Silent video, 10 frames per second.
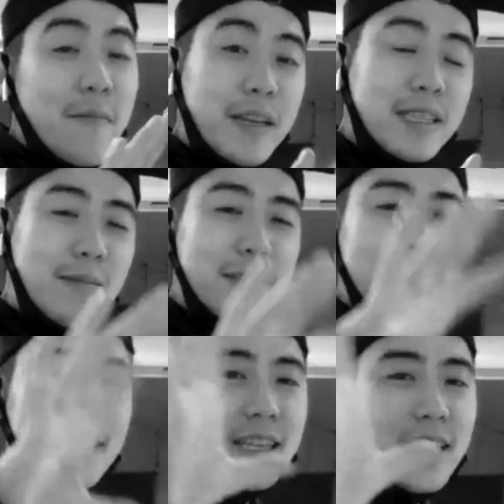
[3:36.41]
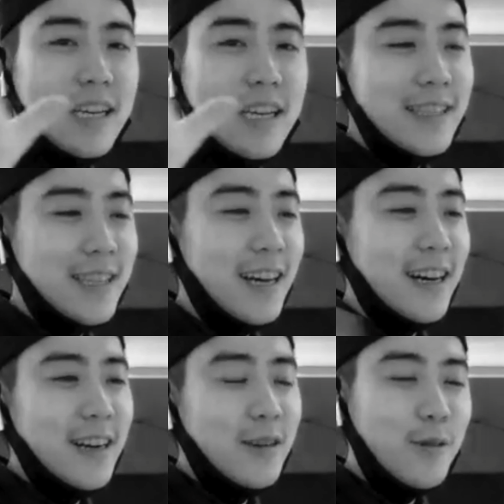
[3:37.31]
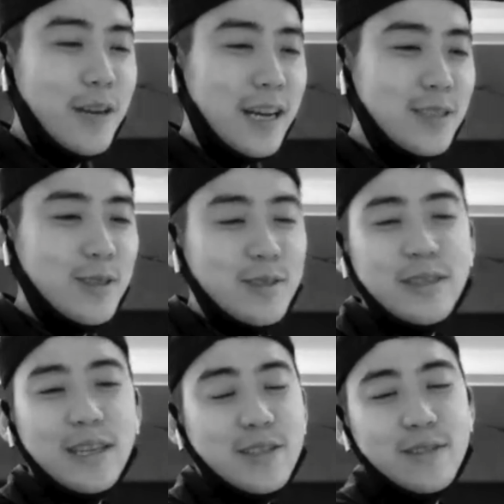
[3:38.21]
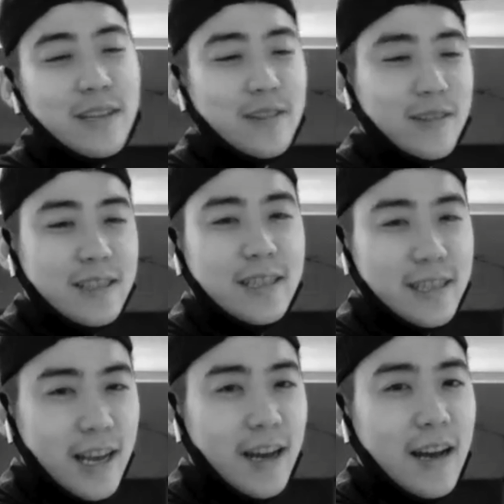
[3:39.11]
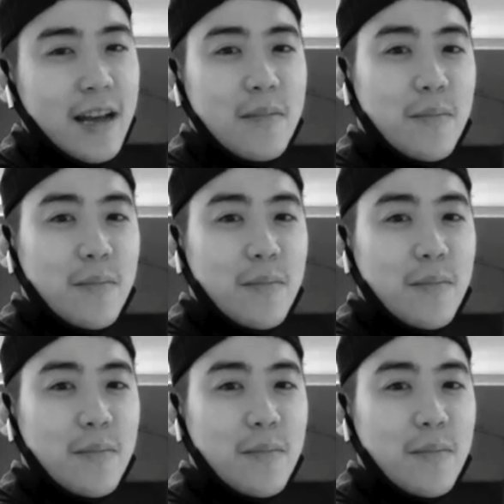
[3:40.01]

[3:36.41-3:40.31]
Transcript: めちゃめちゃ綺麗なさ、コラージュ作ってきちゃったりとかしてさ、